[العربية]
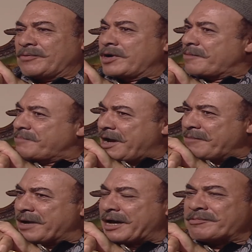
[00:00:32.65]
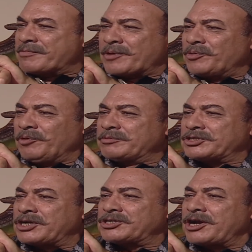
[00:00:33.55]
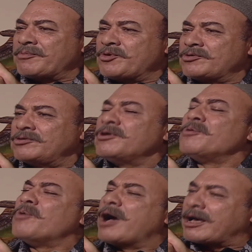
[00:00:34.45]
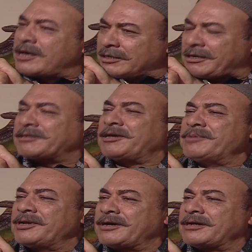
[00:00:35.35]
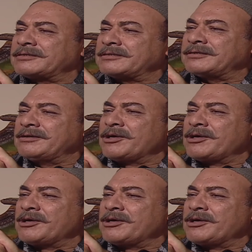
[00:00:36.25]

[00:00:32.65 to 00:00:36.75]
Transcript: وانا ابن عمك قبل ما اكون عمده شلشلمون واكيد هتعمل لي خاطر